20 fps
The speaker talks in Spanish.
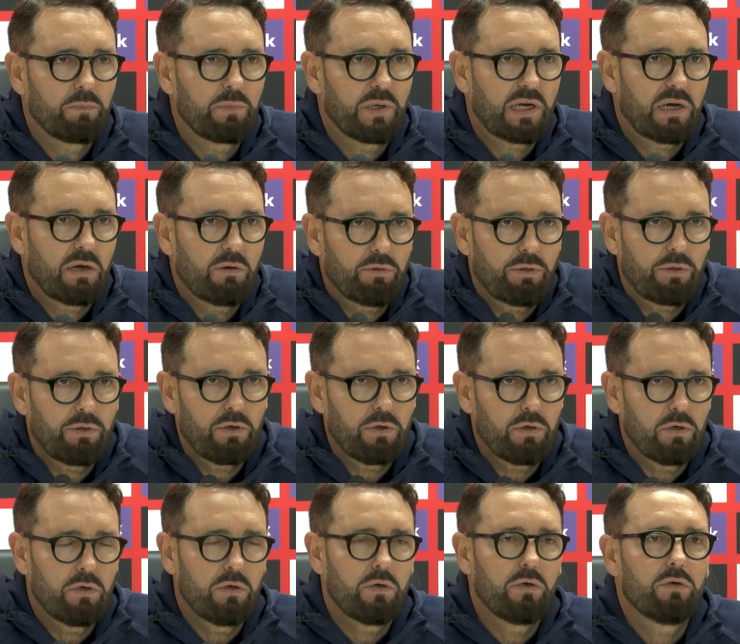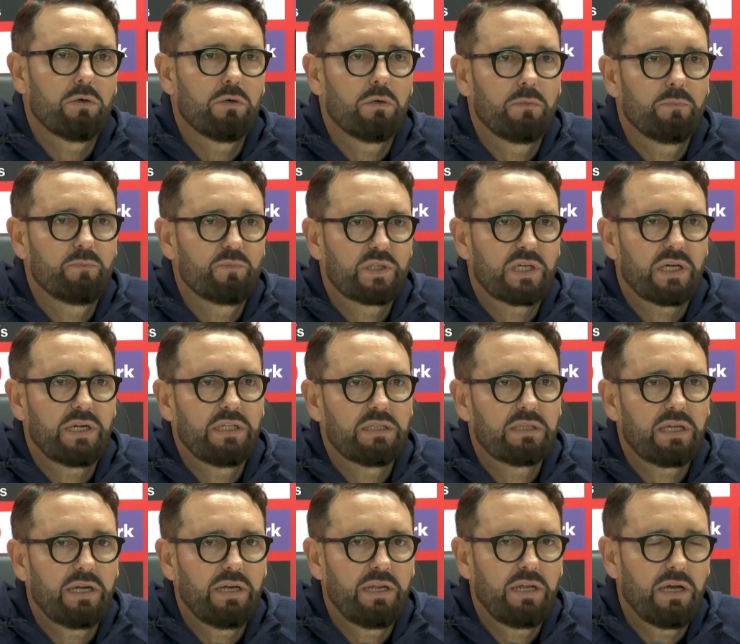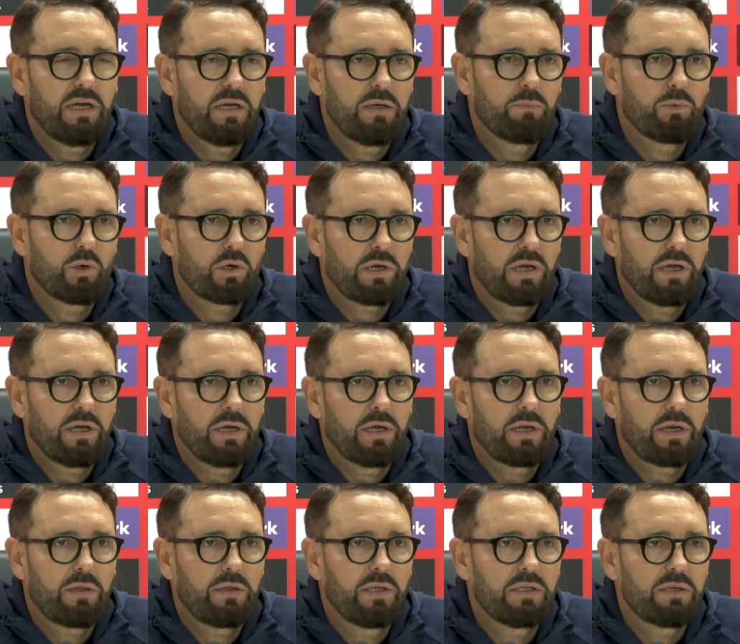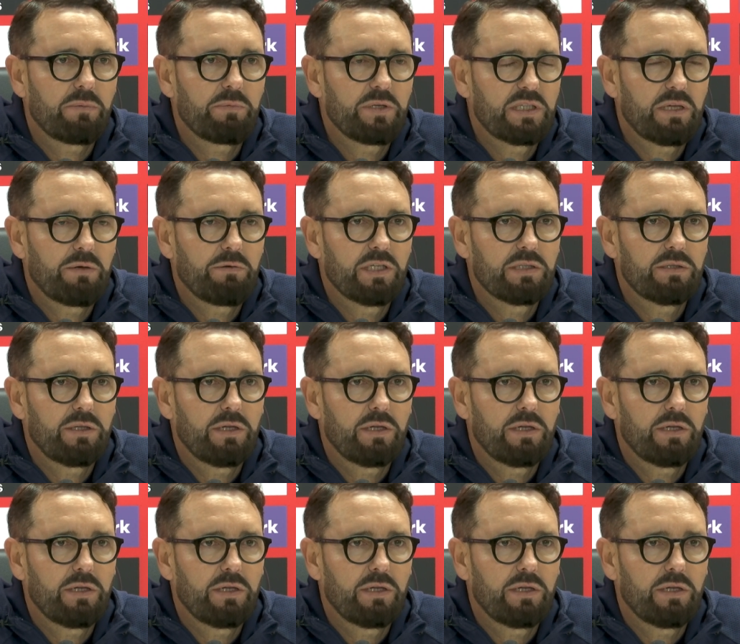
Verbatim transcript: precaución sanitaria y porque recientemente habían